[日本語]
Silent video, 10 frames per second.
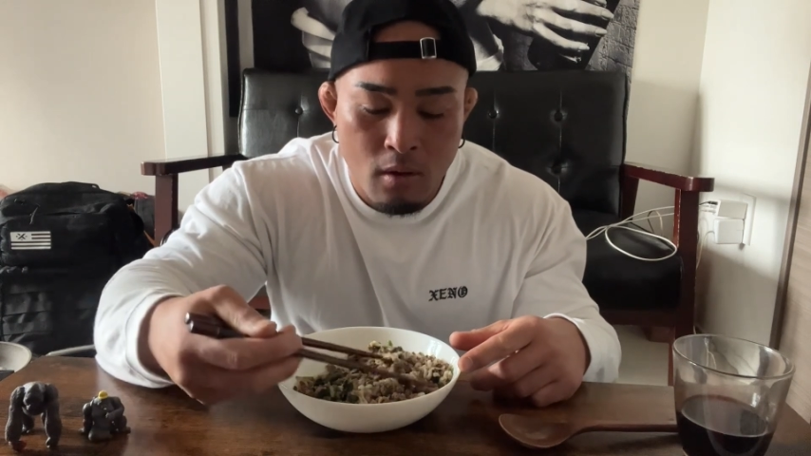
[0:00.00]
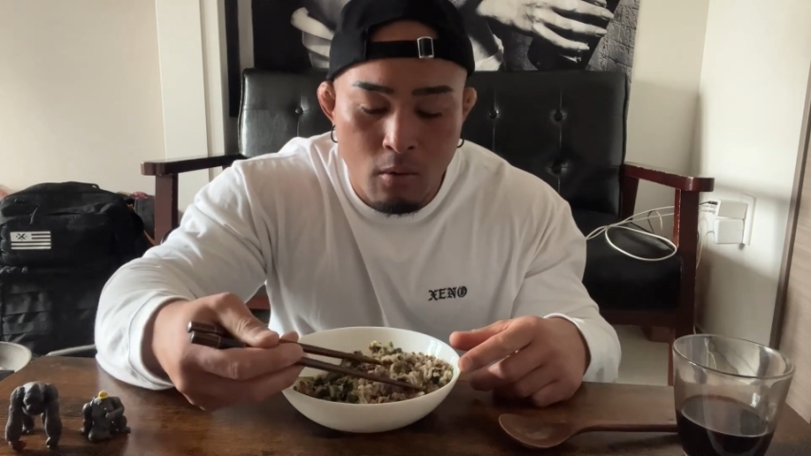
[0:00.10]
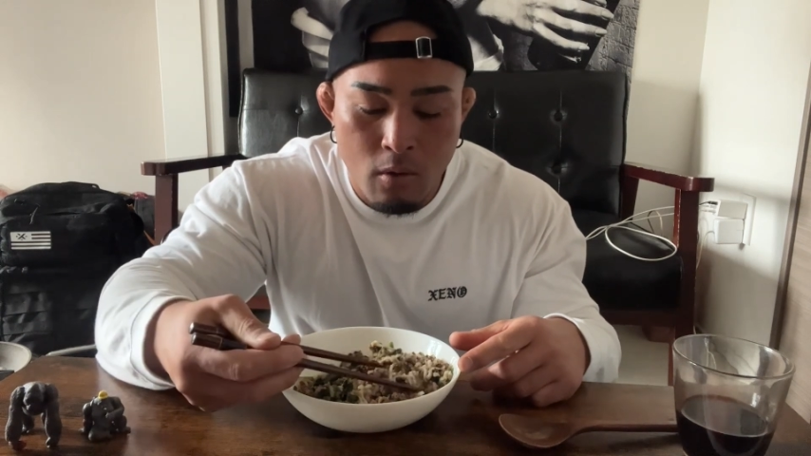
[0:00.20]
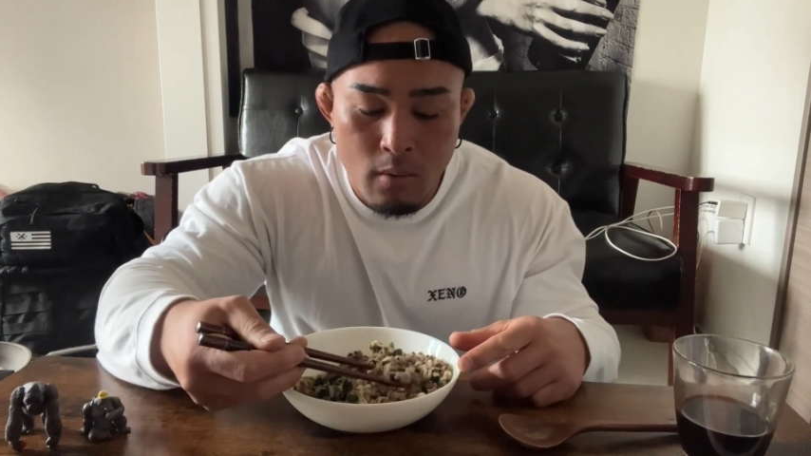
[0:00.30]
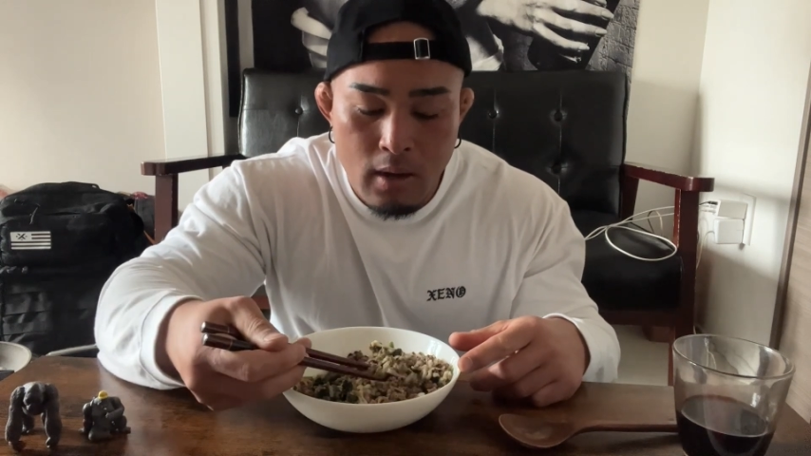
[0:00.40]

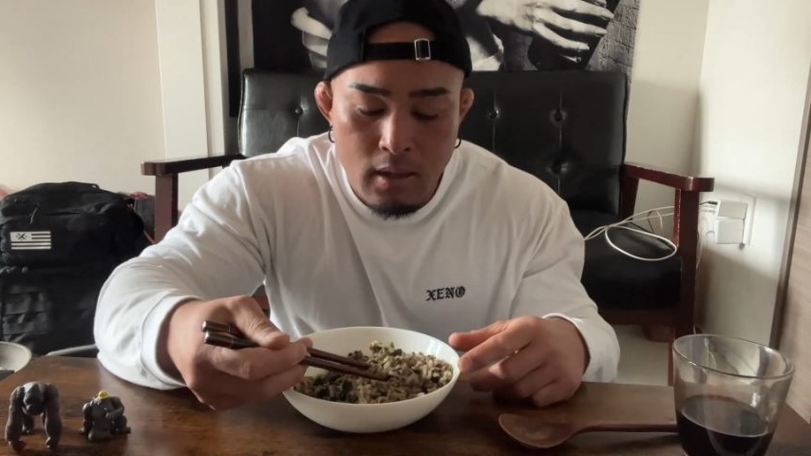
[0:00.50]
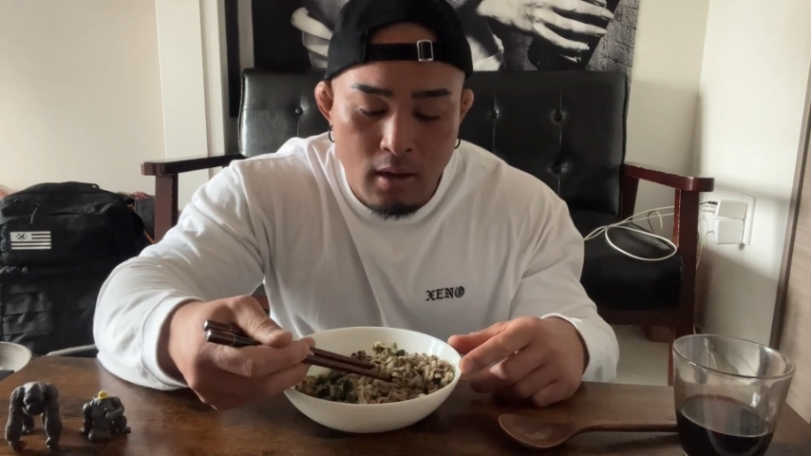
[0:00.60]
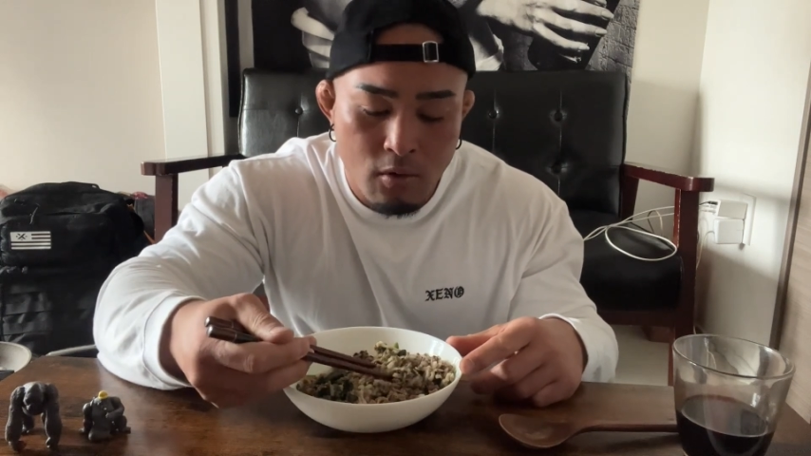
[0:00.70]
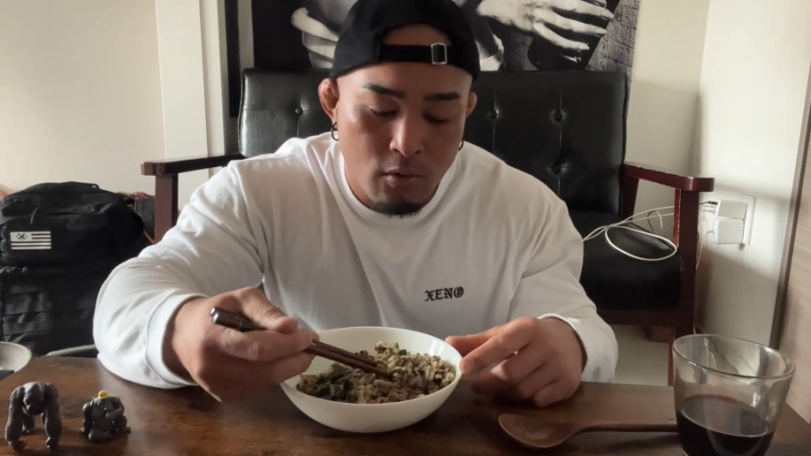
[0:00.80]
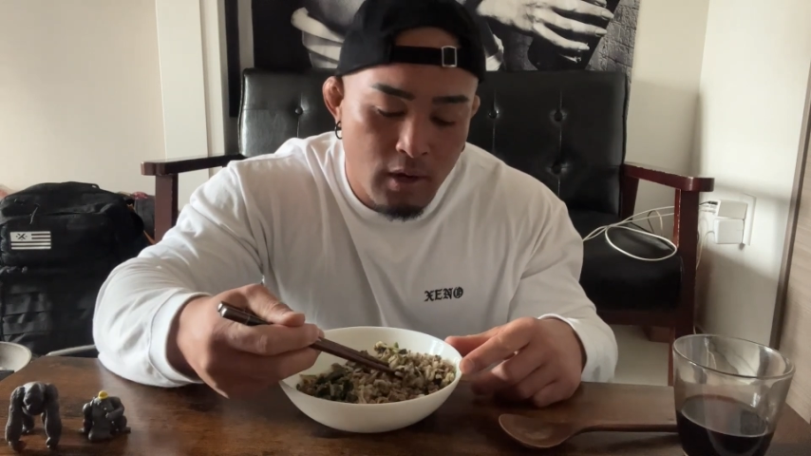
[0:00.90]
俺は
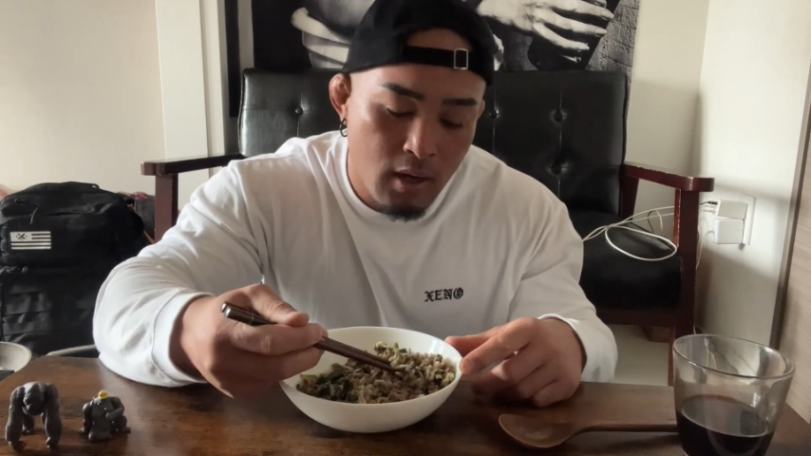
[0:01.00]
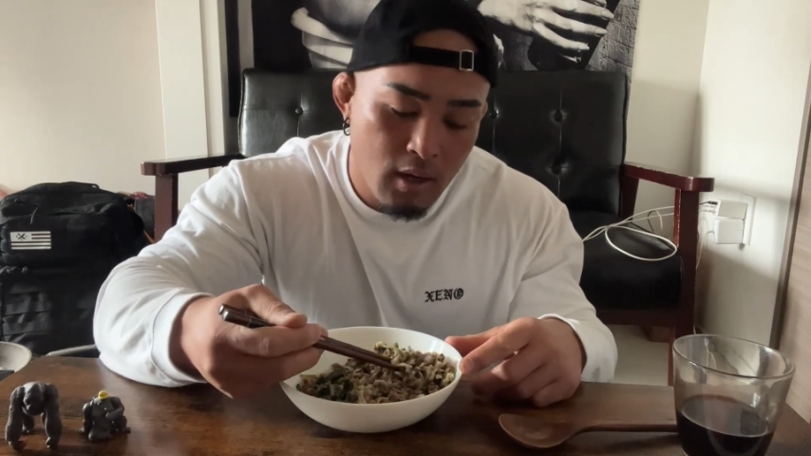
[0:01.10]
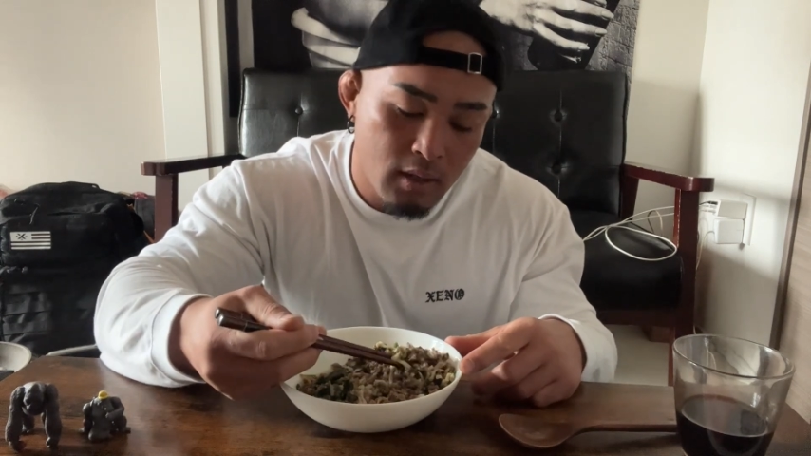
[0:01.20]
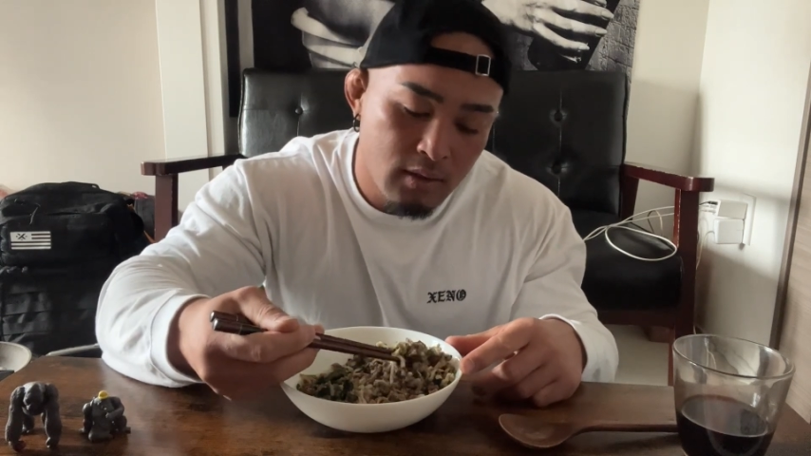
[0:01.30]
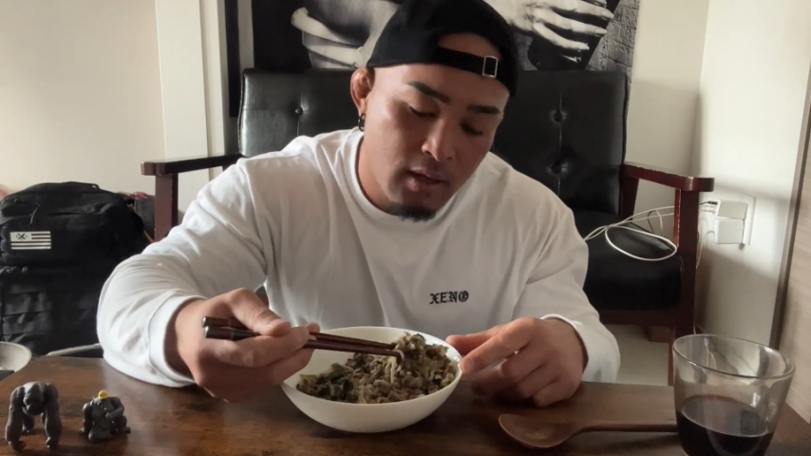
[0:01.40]
結構長
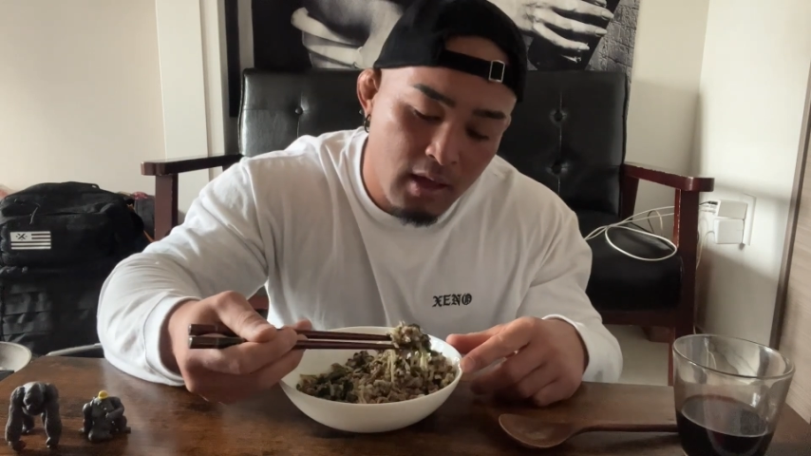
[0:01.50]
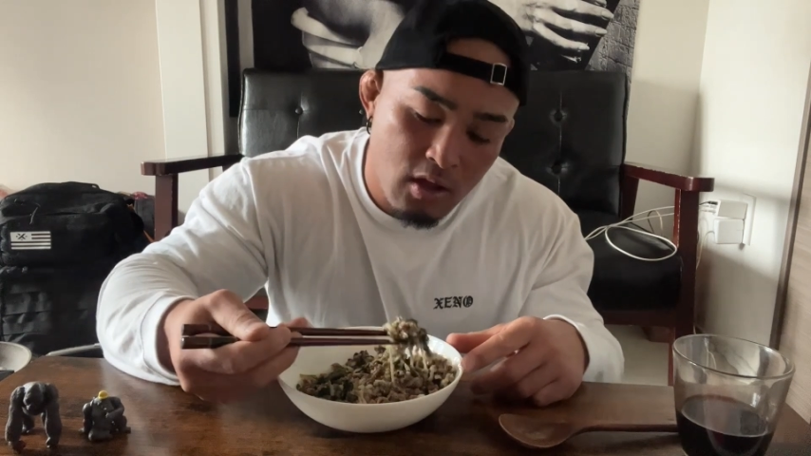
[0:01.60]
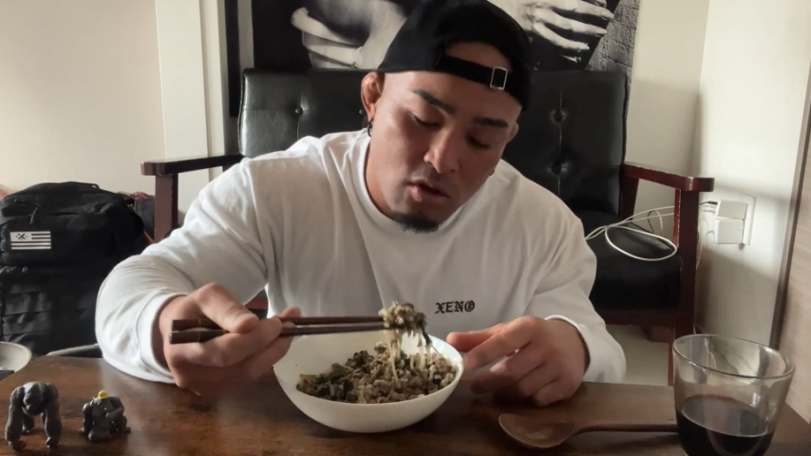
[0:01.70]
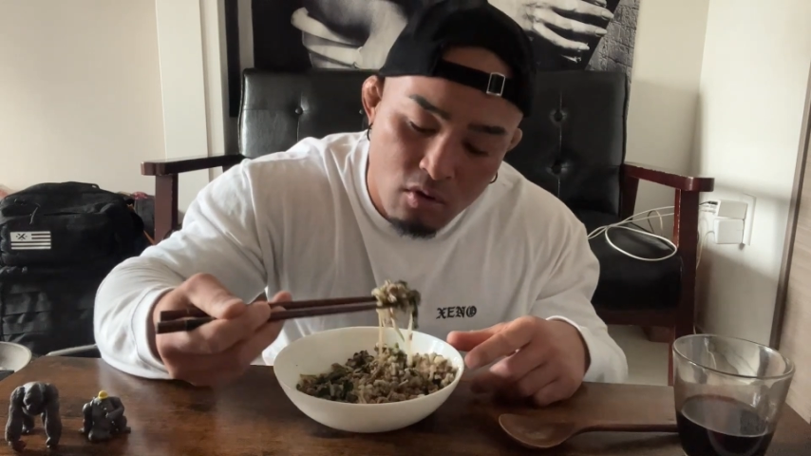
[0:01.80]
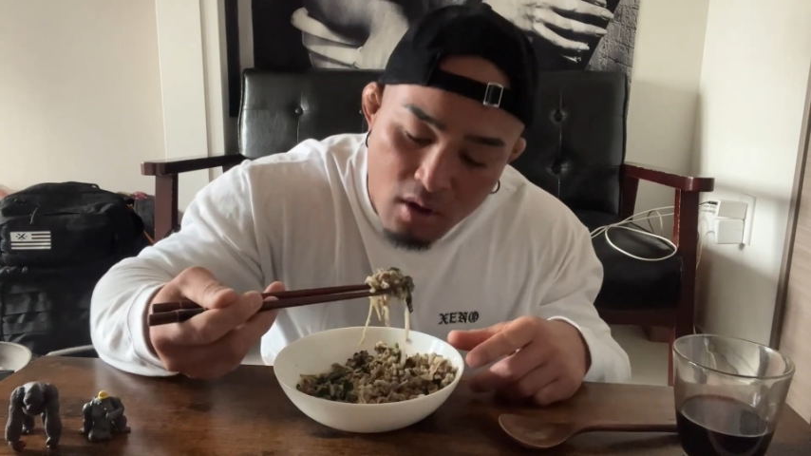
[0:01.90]
かったね、一
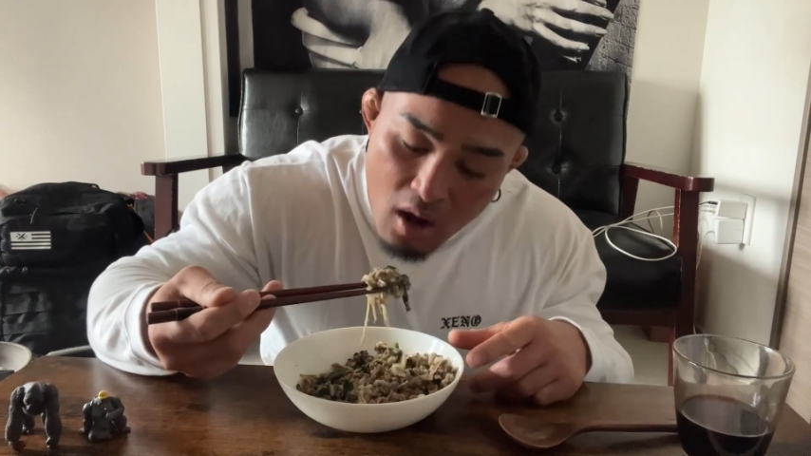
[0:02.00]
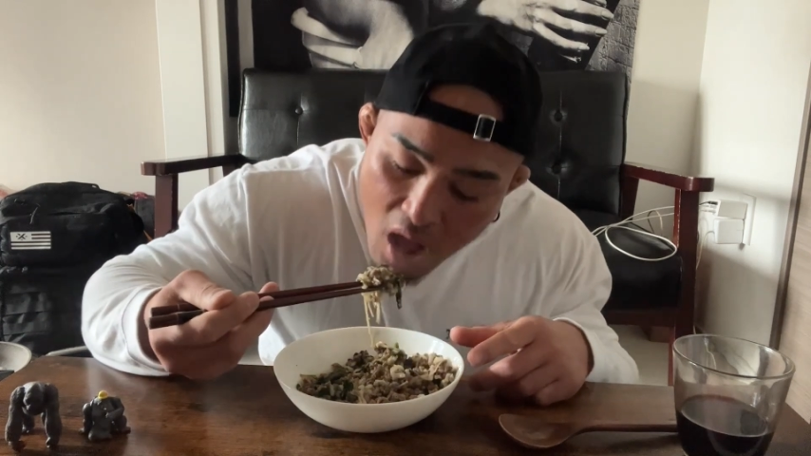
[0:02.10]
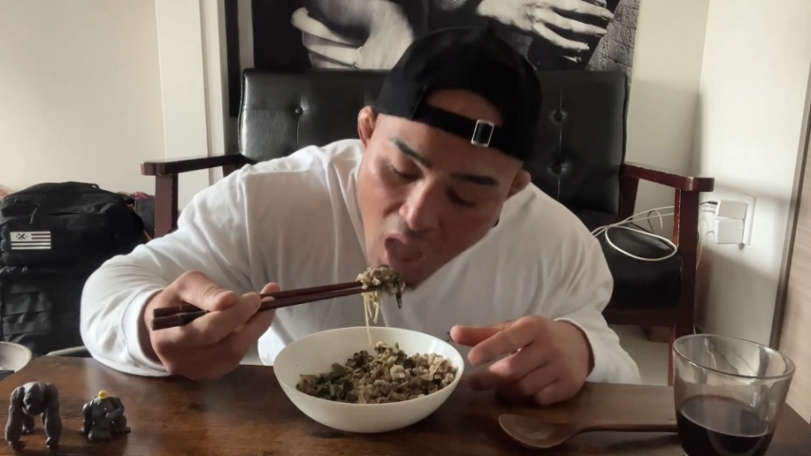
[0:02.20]
週間。